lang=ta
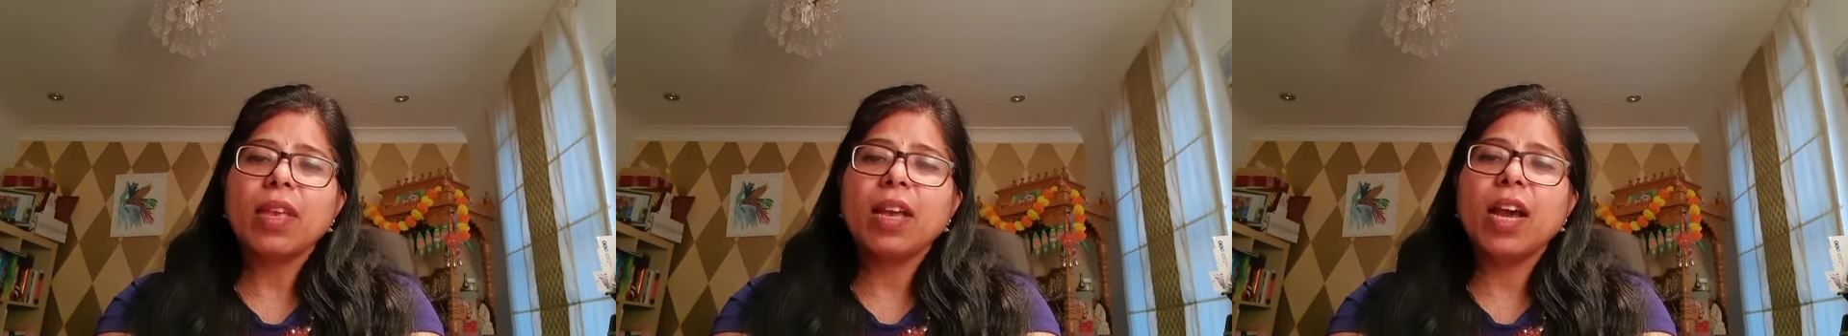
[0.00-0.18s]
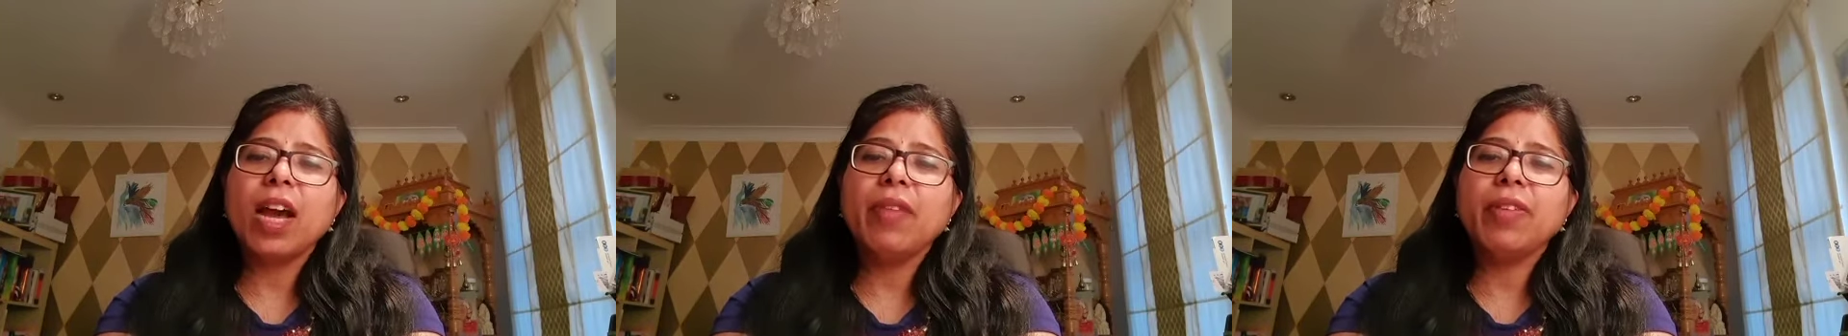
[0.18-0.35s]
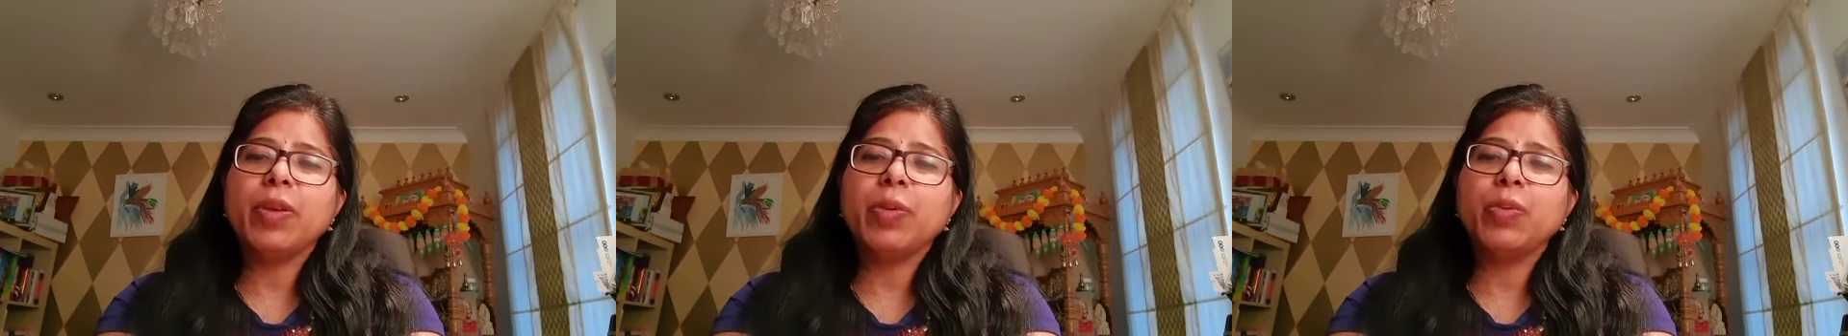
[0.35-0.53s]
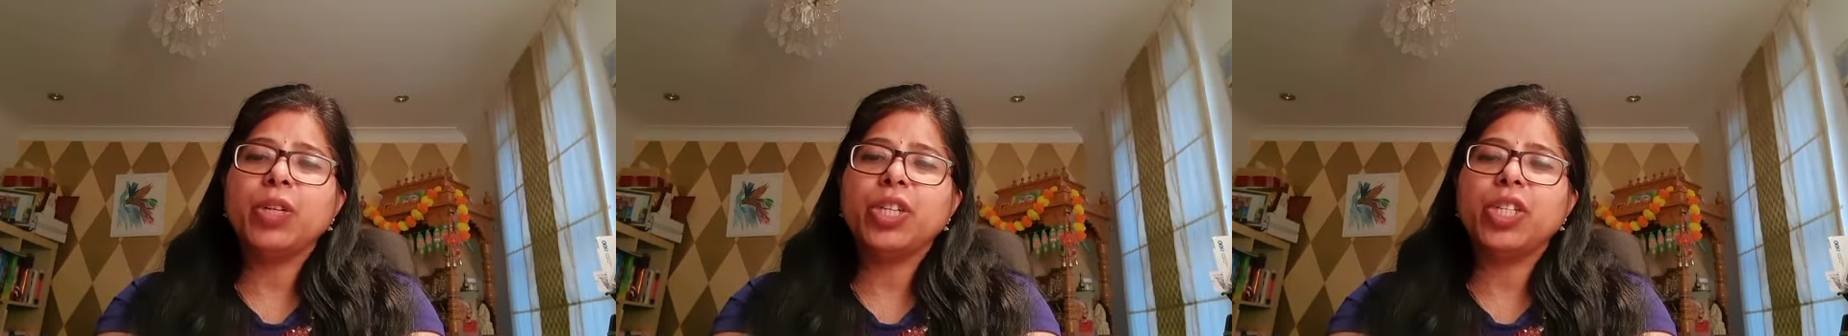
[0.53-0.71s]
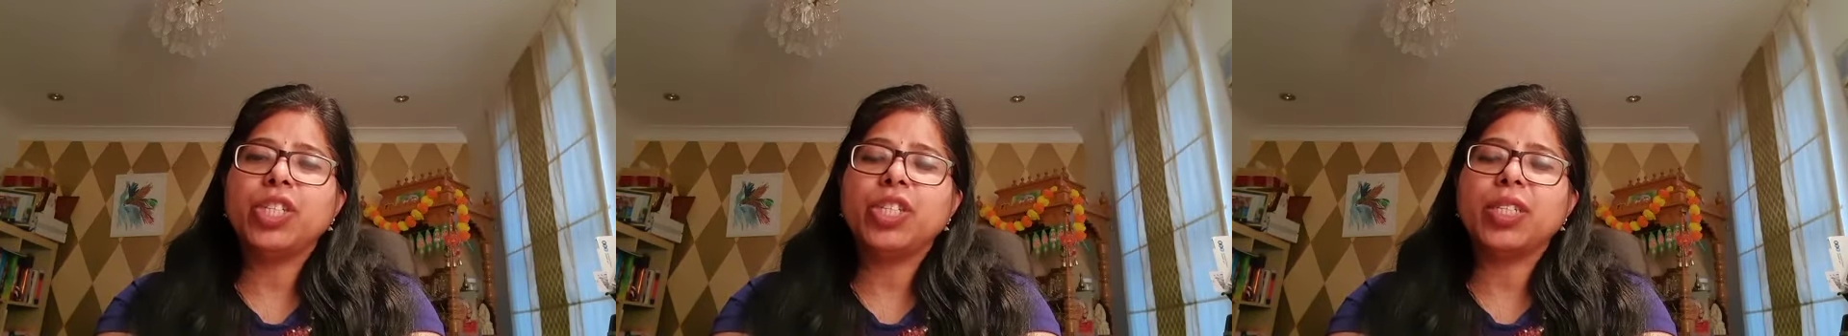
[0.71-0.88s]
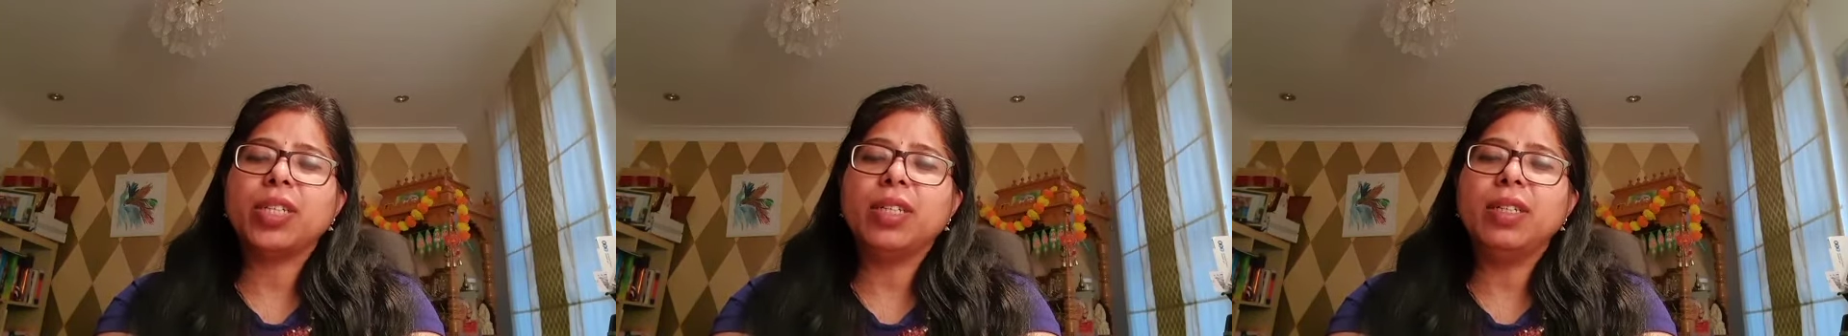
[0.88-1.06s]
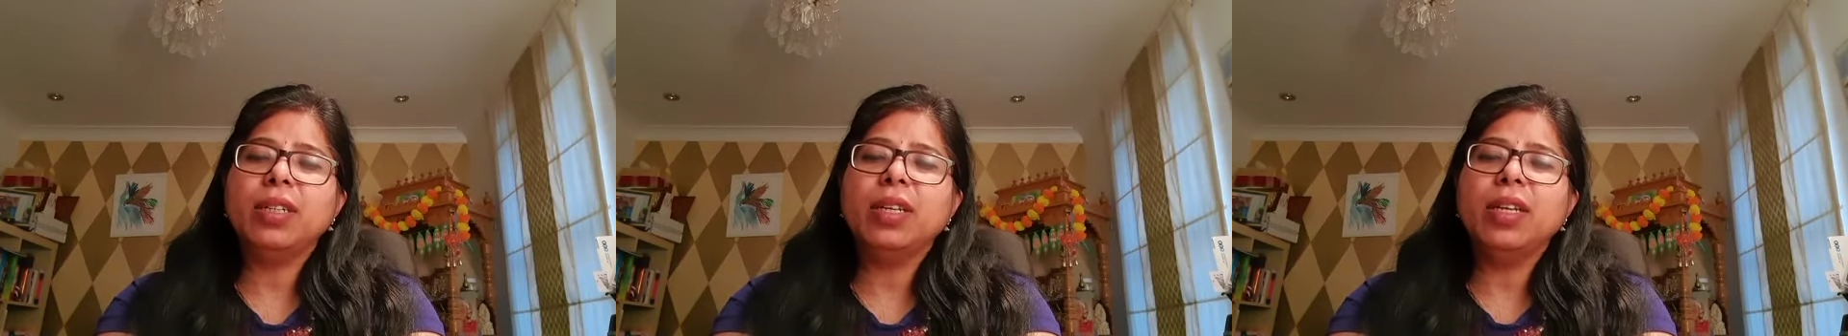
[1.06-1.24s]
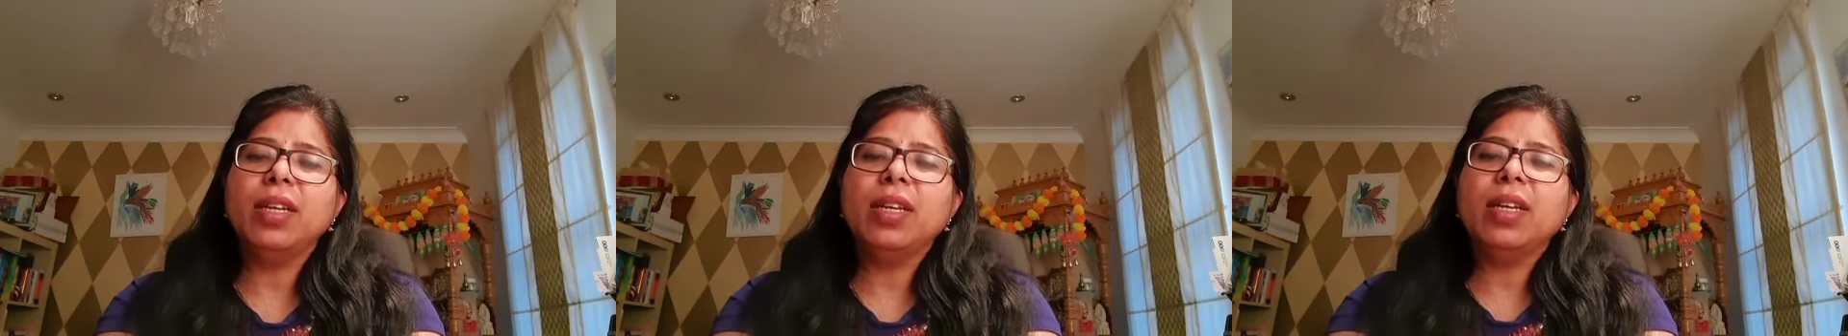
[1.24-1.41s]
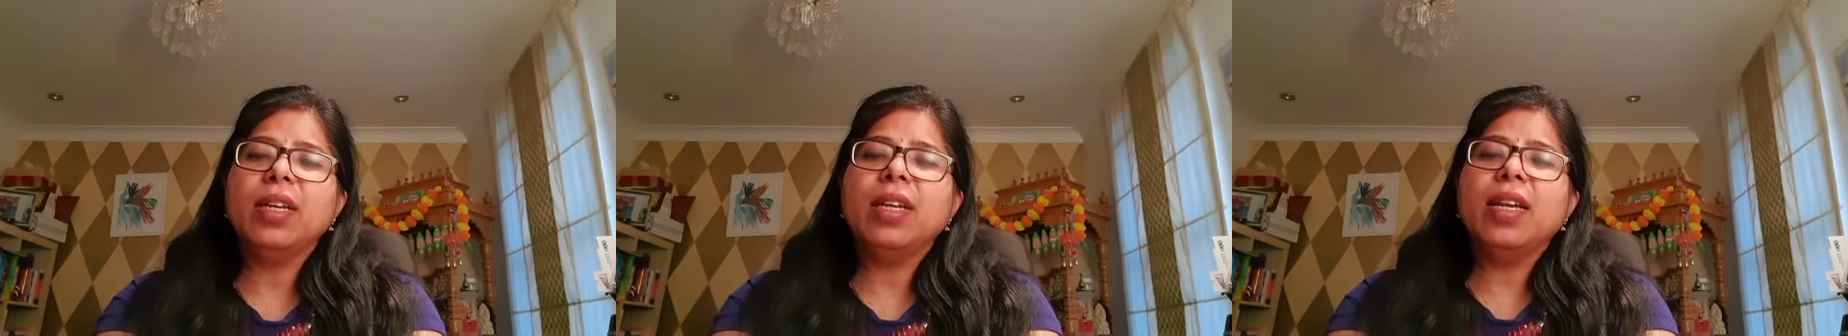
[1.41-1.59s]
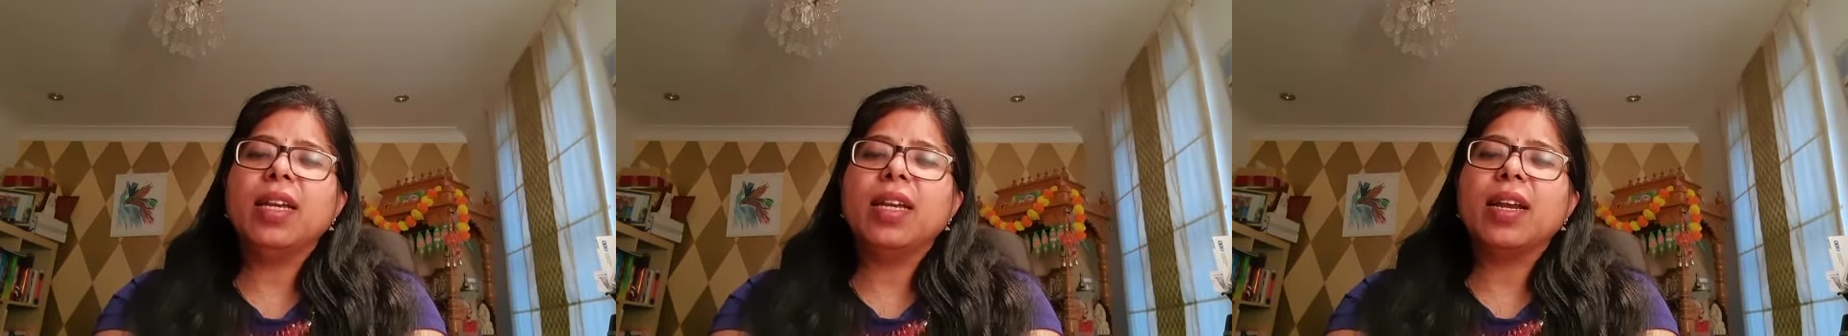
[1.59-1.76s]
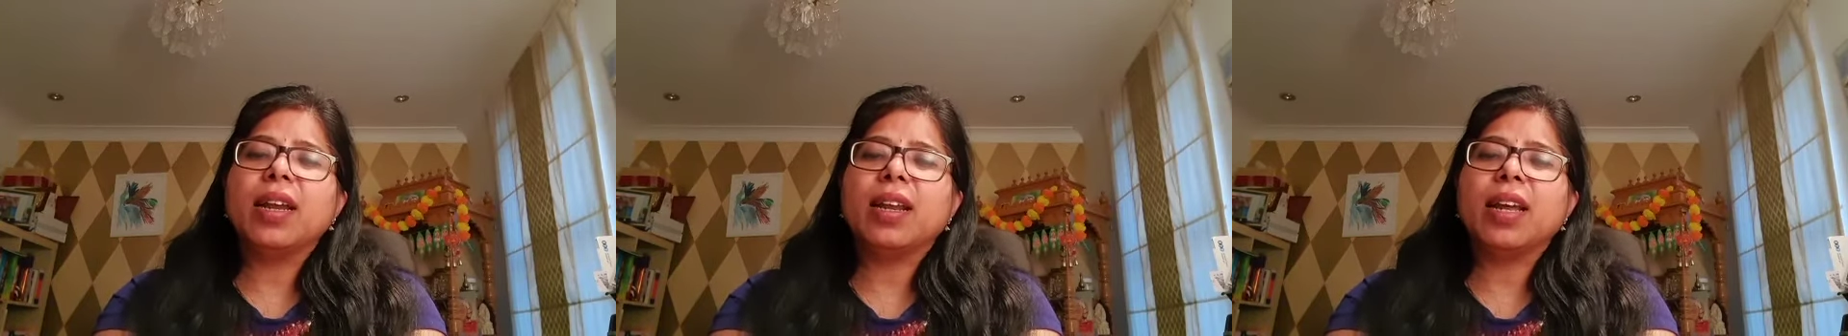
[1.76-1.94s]
அவை உணர்ச்சிகள்
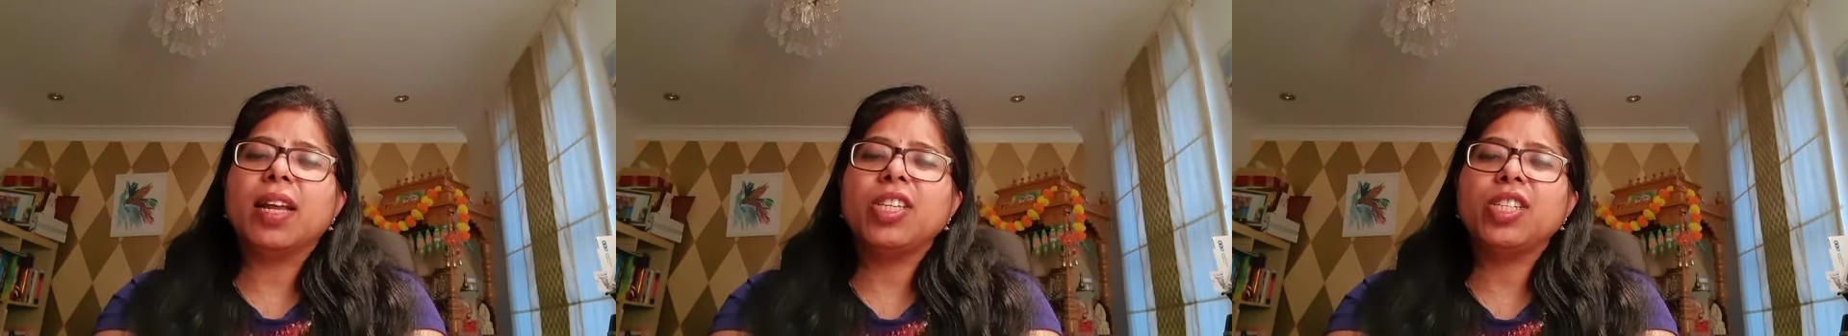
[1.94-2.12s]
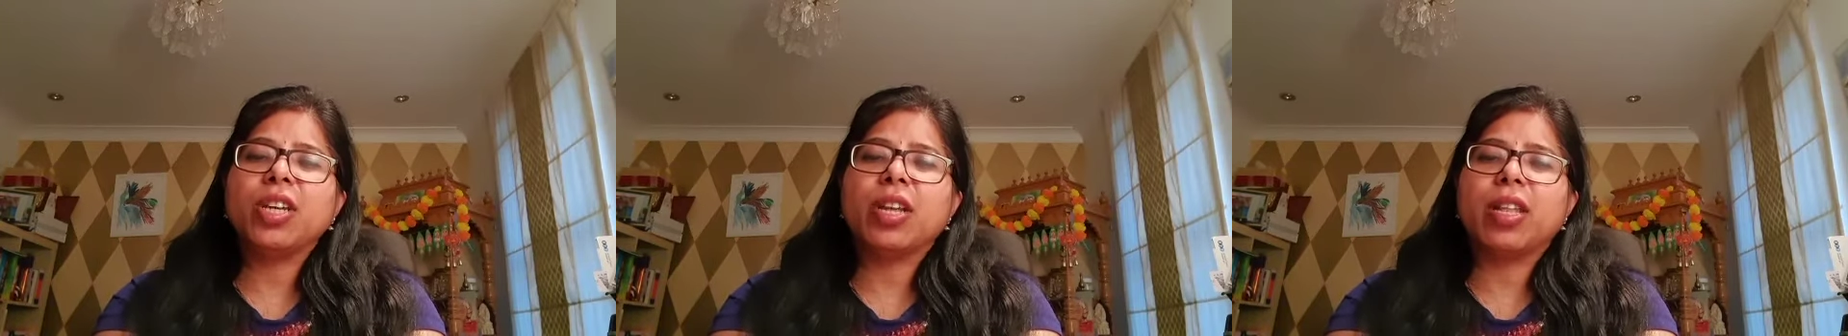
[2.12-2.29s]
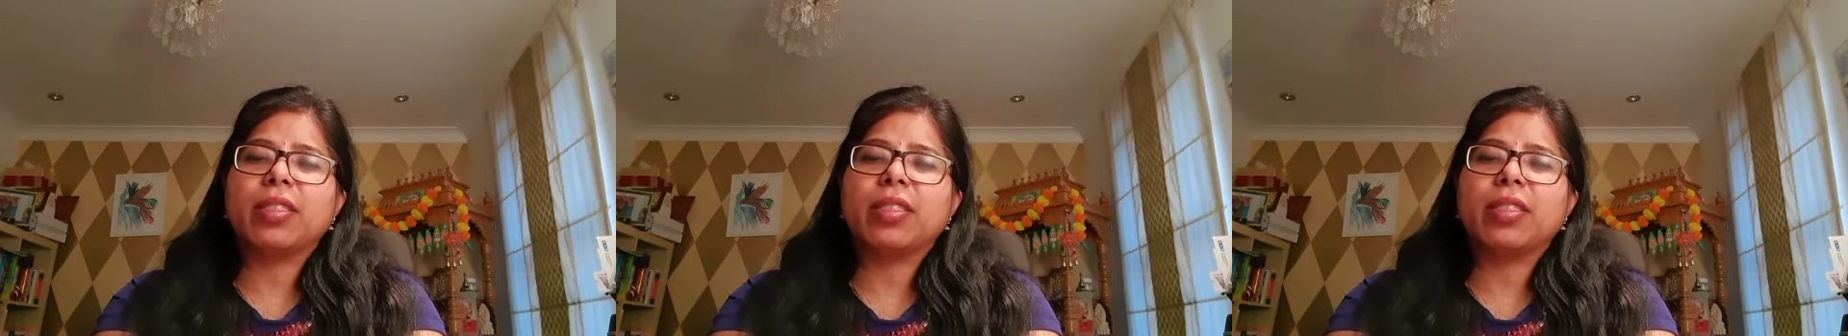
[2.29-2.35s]
கலாச்சார